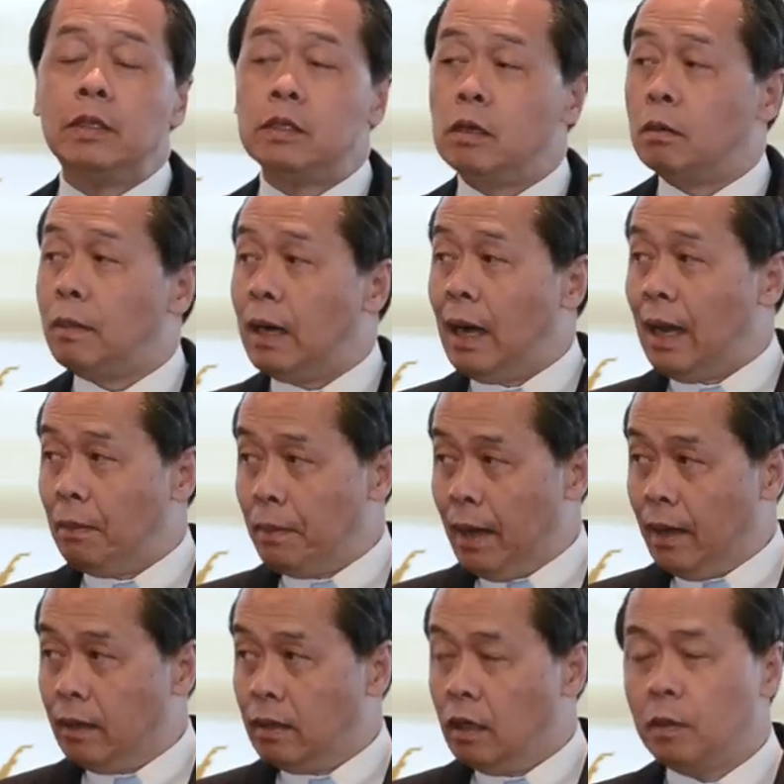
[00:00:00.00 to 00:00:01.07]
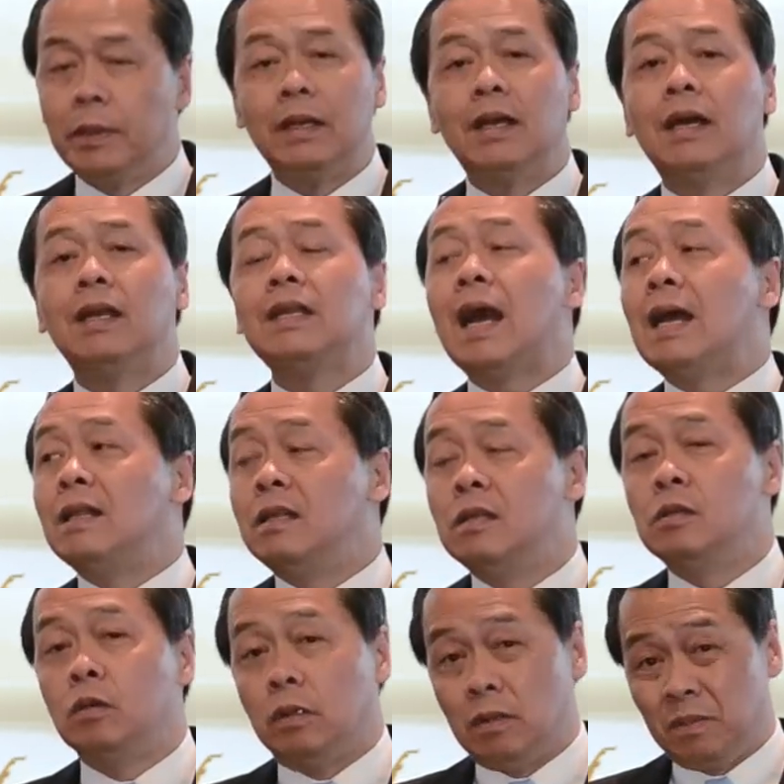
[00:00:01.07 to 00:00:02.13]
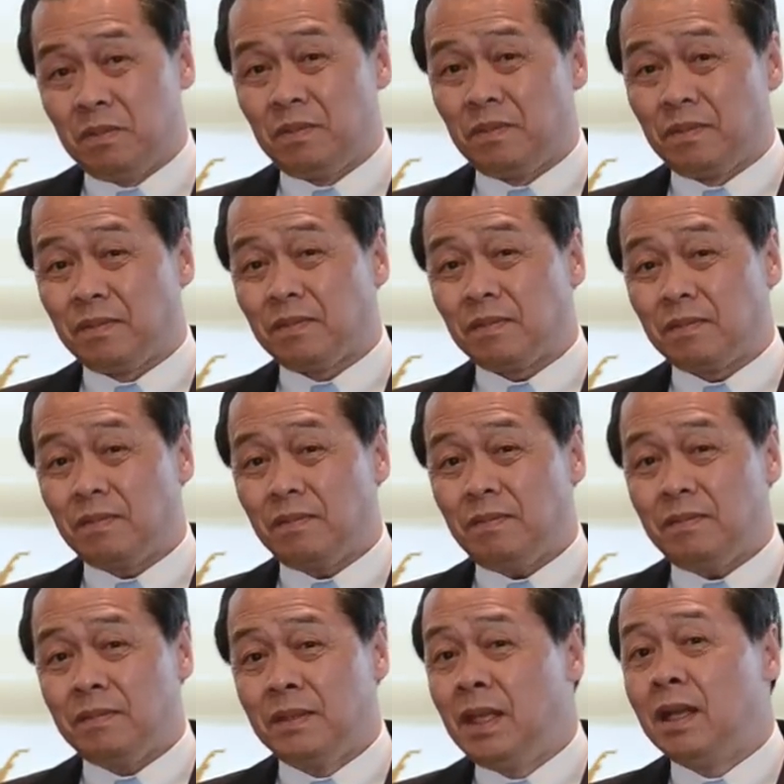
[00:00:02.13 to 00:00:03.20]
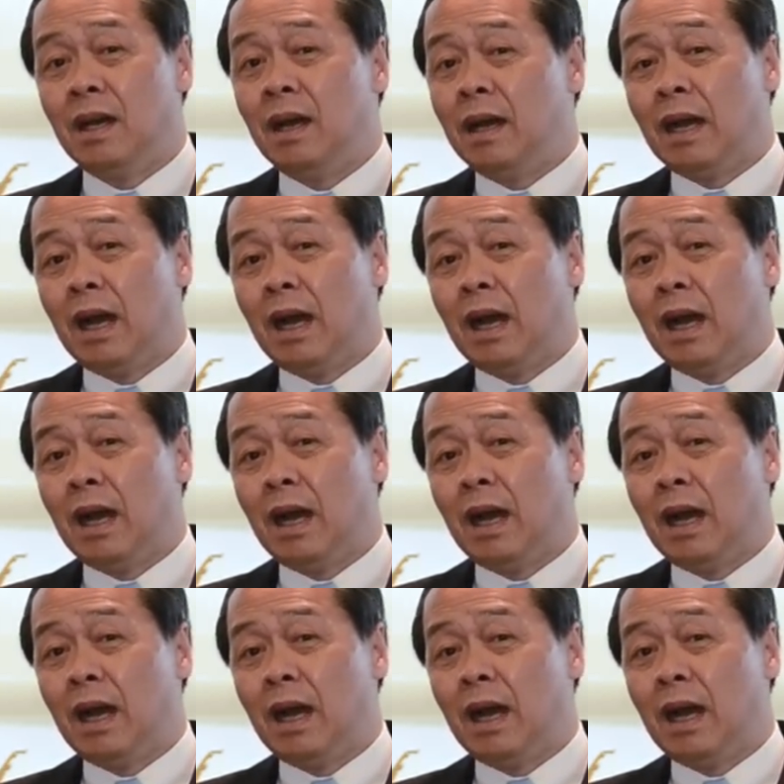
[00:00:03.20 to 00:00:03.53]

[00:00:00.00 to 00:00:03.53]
32,000 ล้านบาท ก็เป็นเงินใหญ่ที่สุดที่เคย